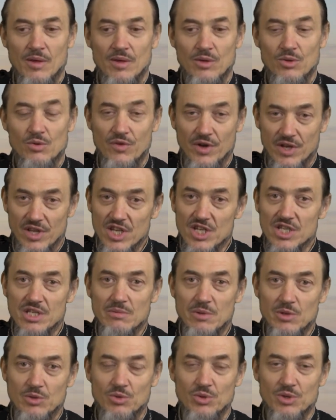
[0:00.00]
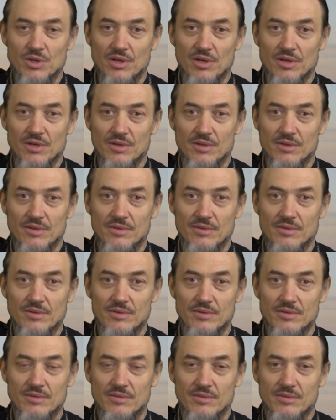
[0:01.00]
Но в конечном итоге
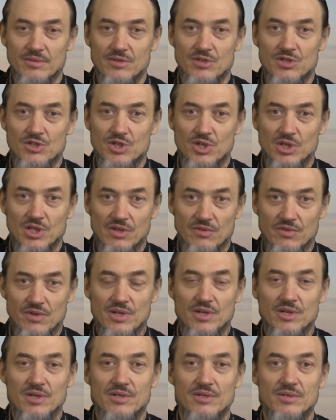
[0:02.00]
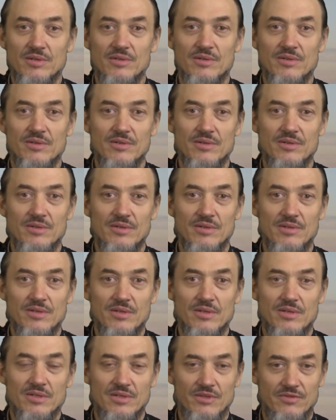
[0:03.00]
человек
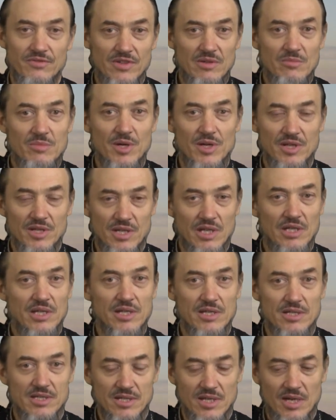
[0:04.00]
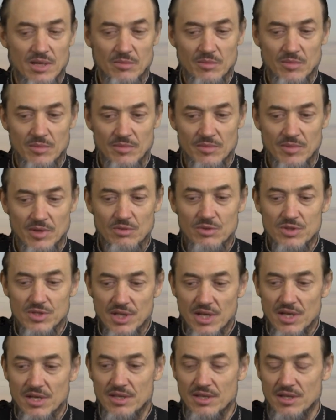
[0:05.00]
выбор делает сам. И вот
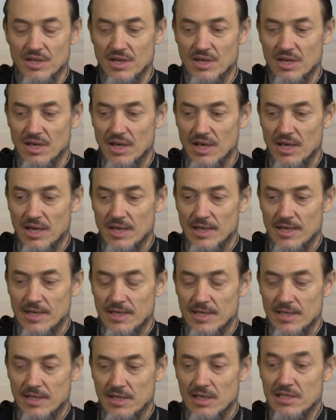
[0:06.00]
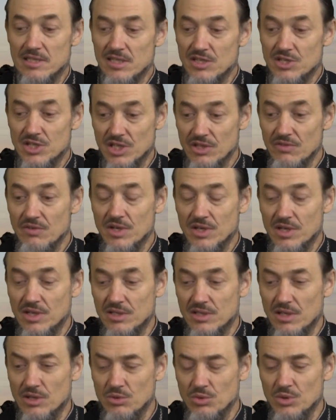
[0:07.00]
знаете, если человек
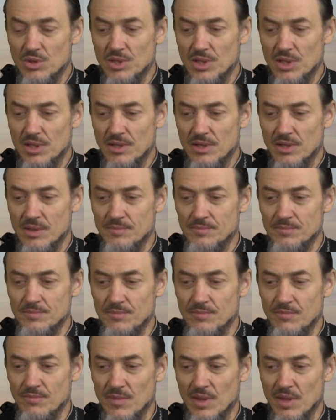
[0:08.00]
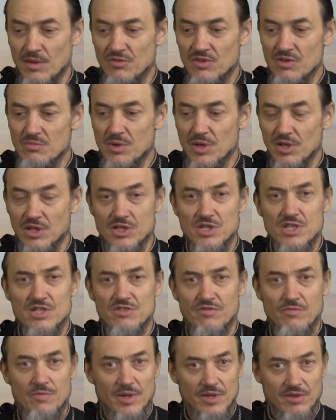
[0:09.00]
какой-то выбрал
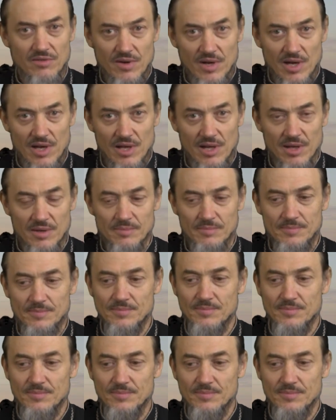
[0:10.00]
жизнь в подвале,